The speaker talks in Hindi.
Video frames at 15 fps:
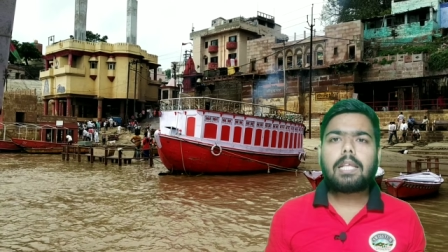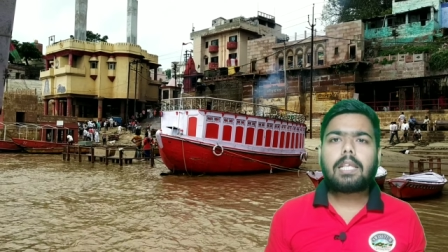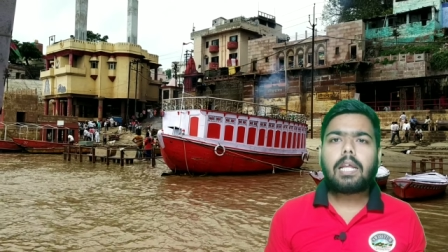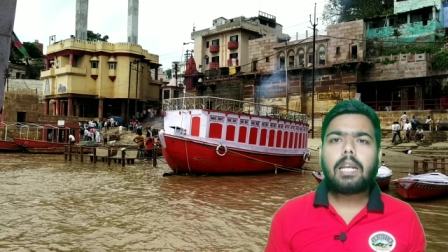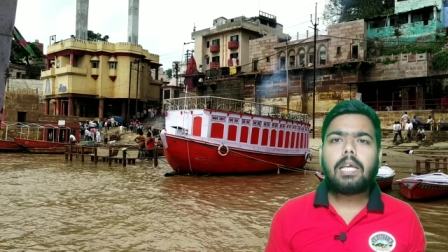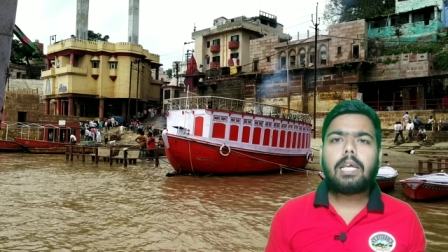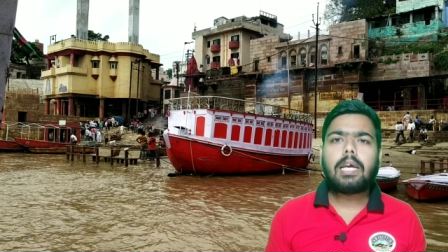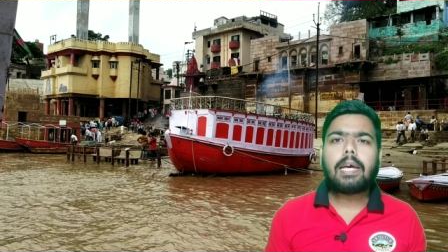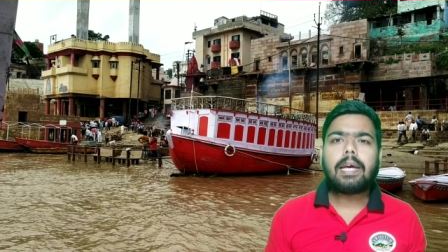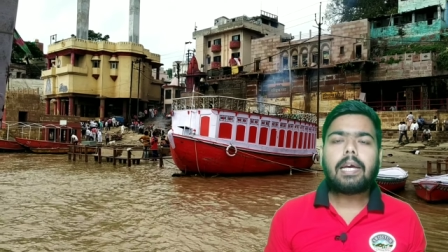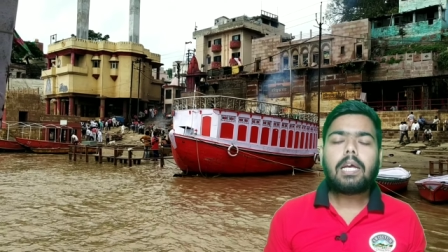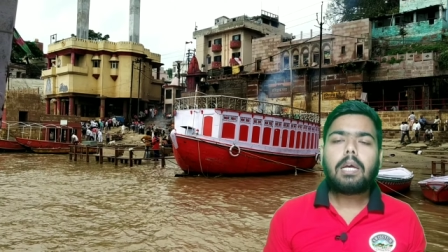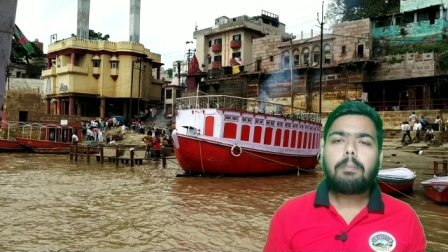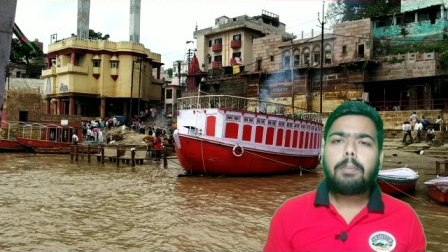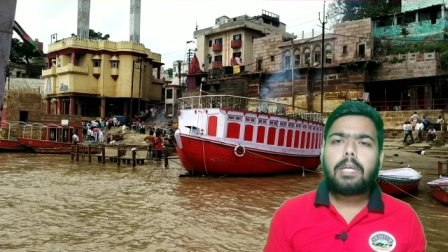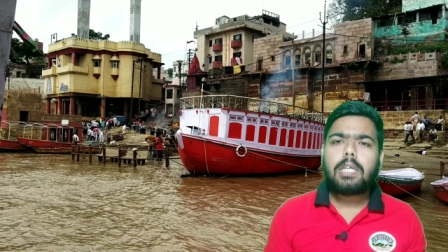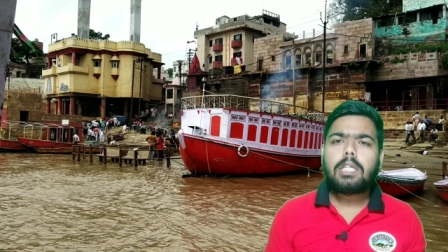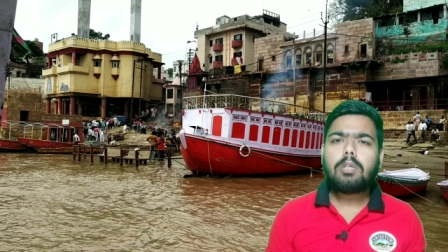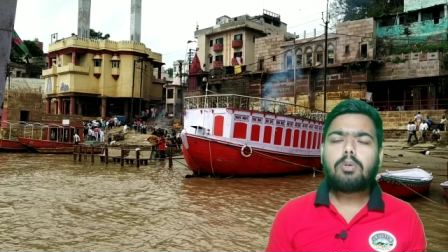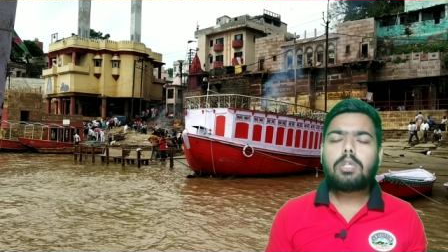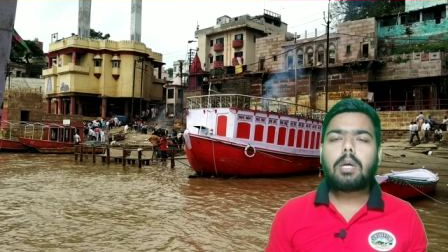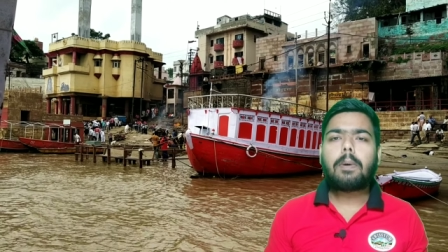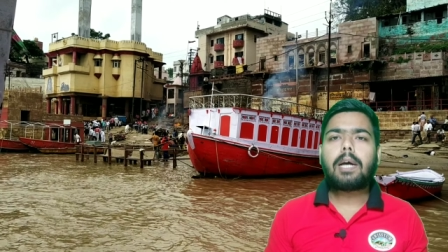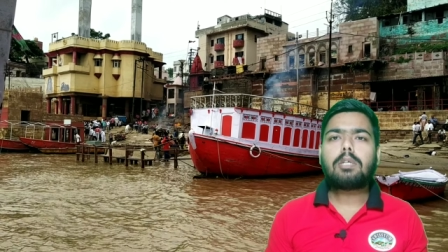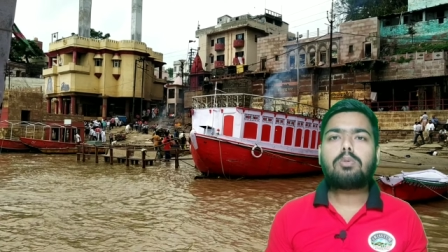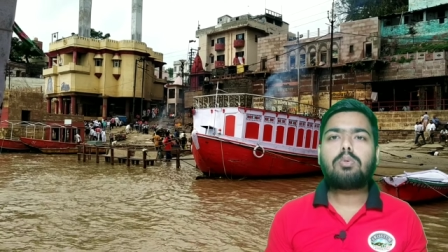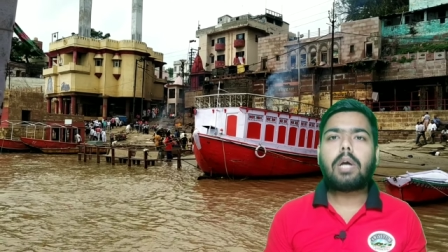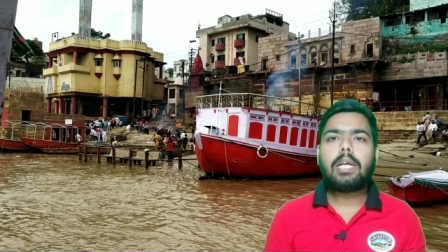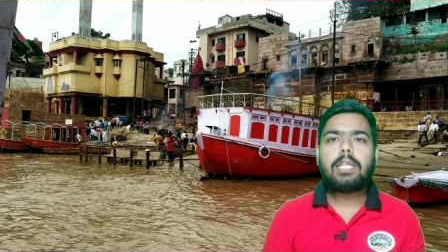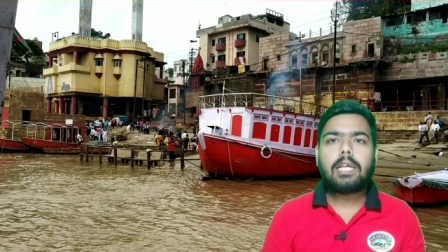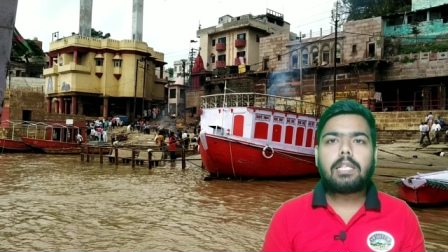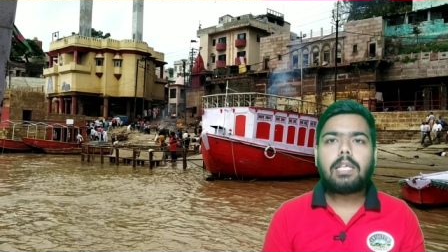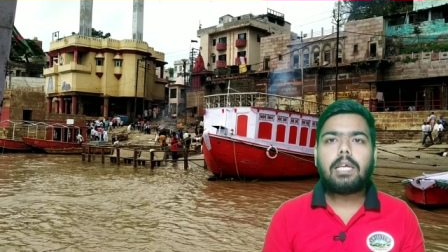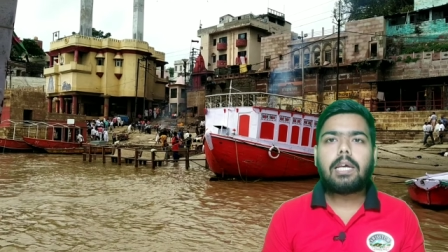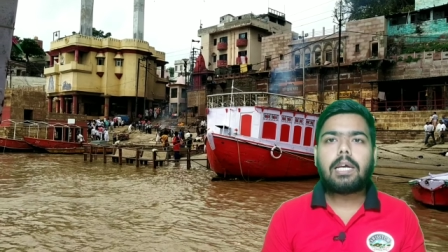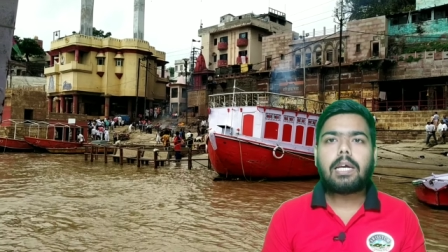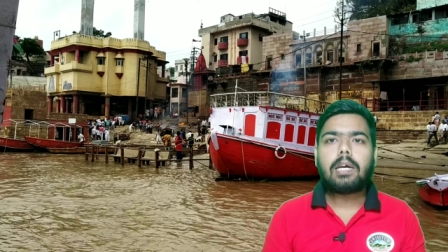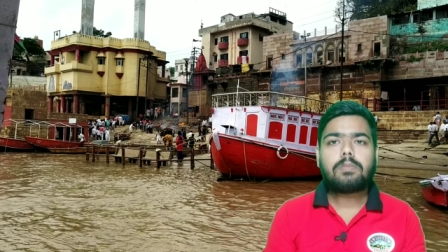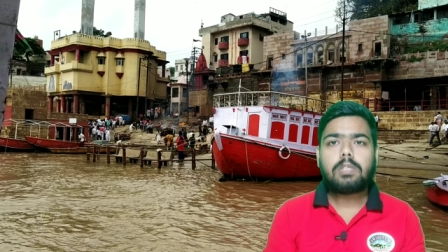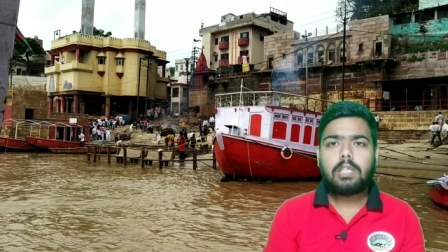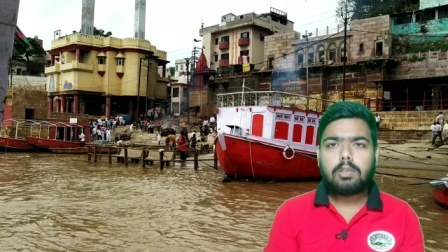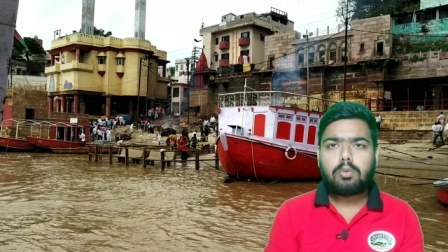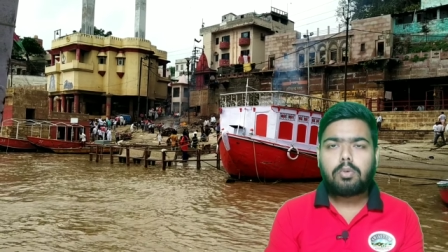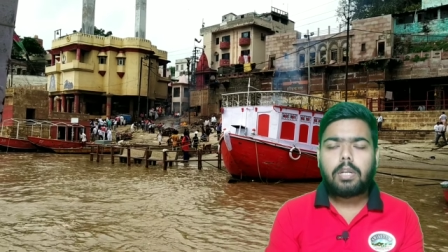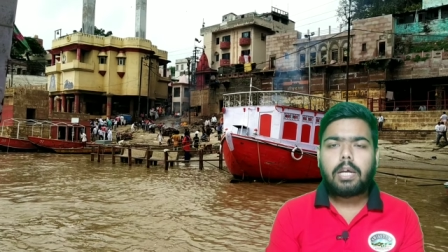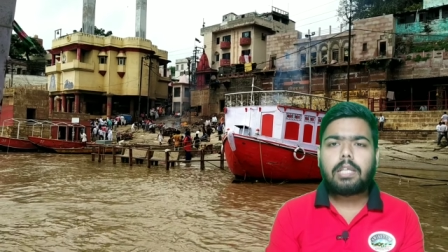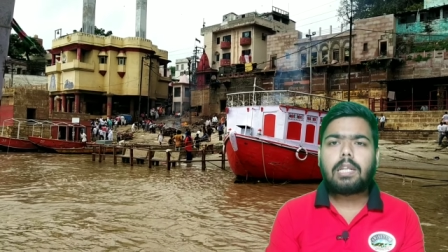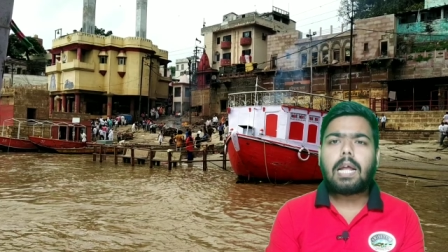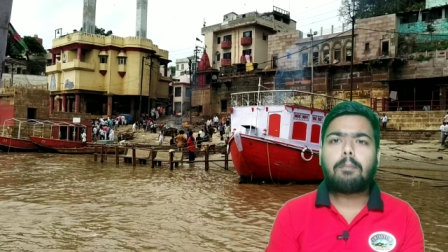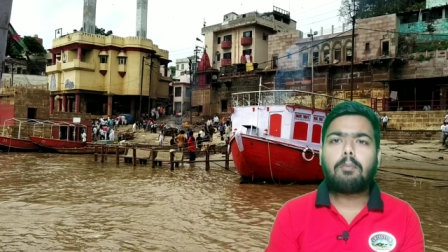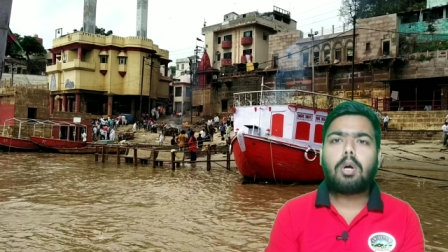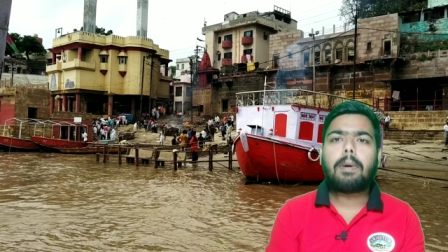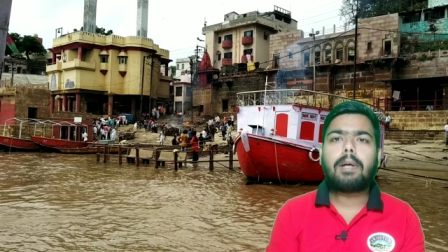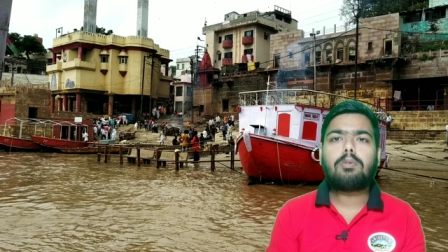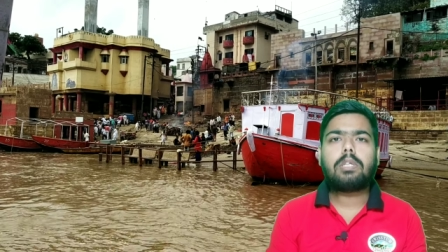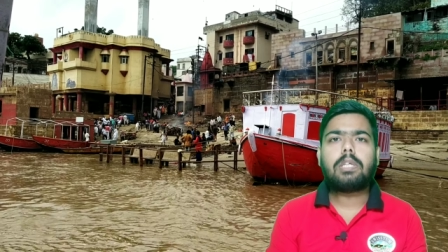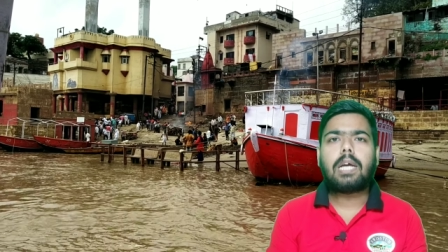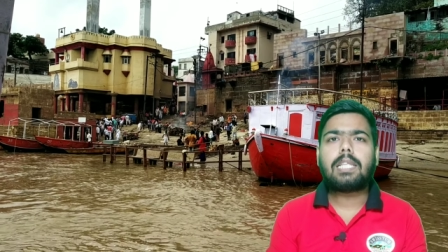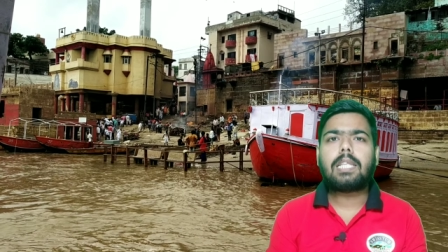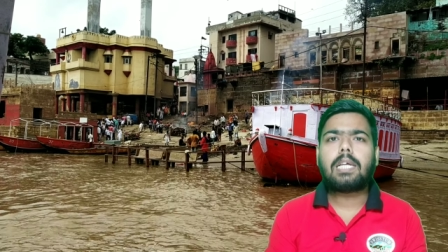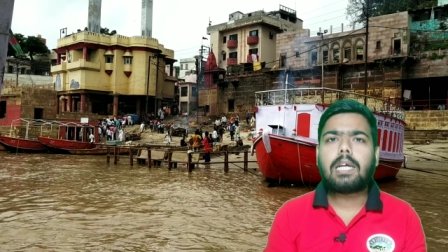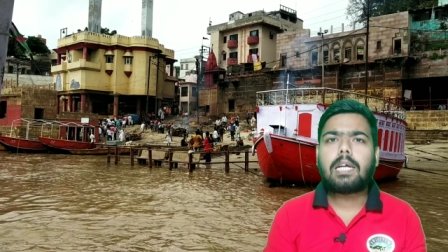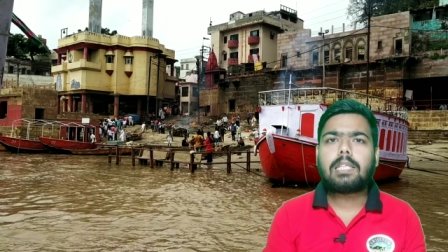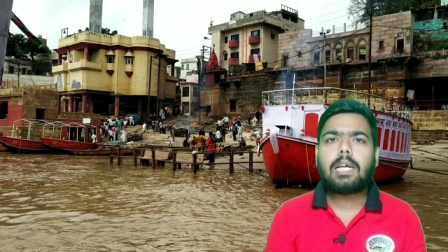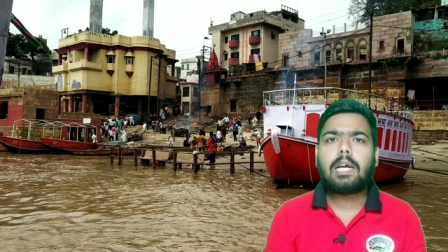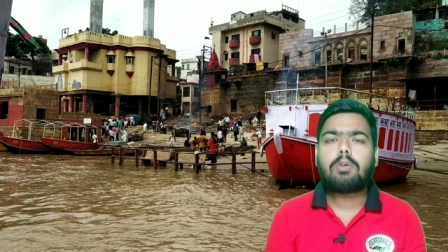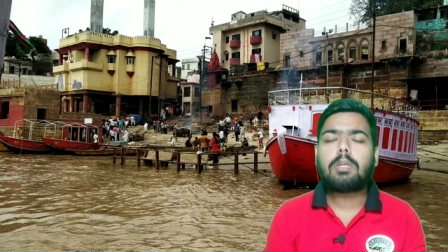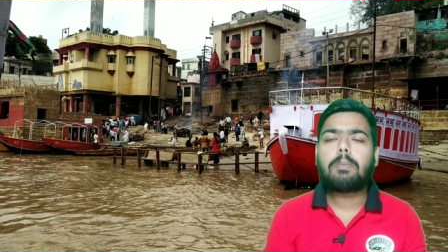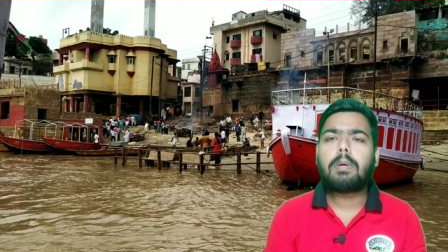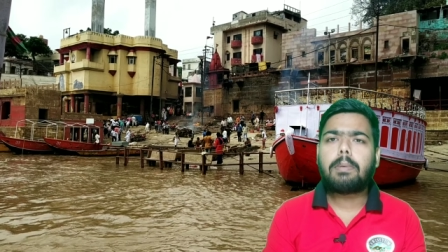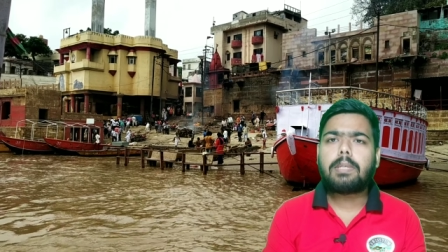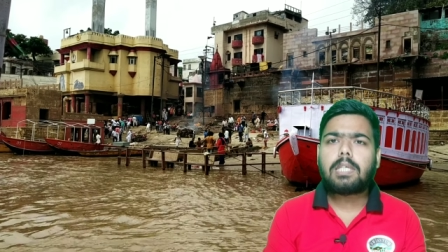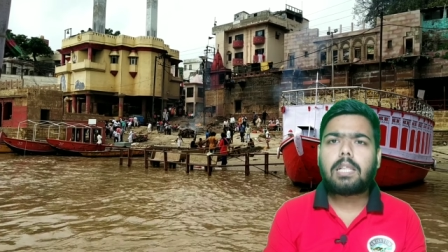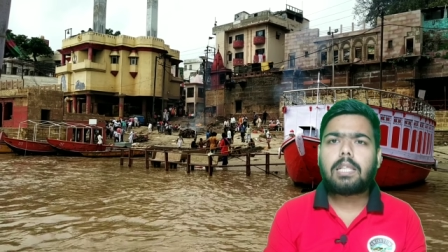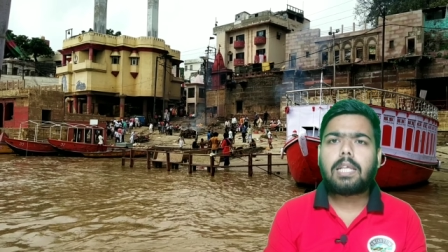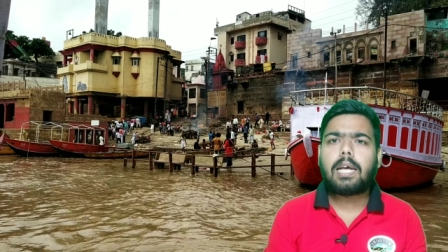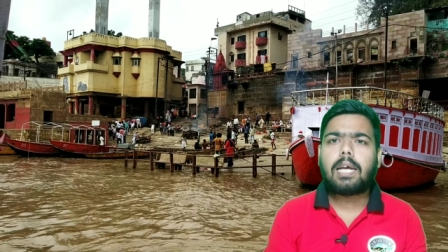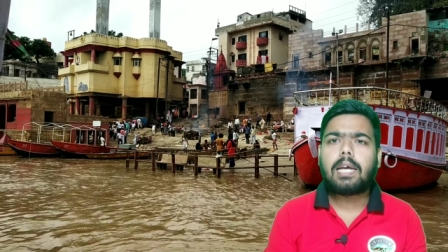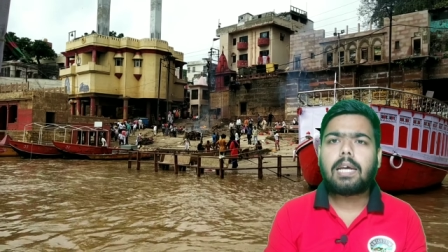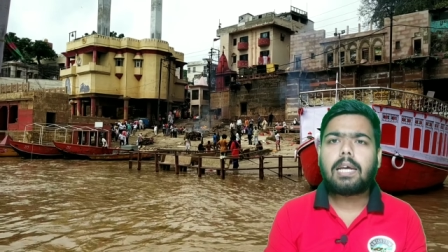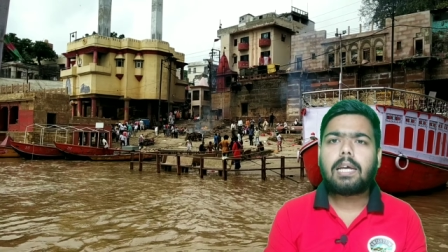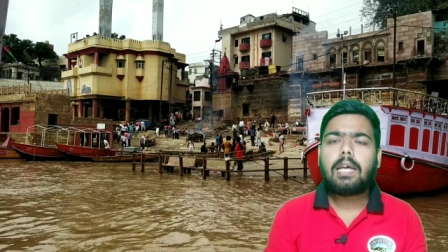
रहता नहीं है पीछे से कुछ आवाज़ सुनाई देती है ये सुनने का रामू के बाद उसे याद आ जाता है उसके मन में चलता है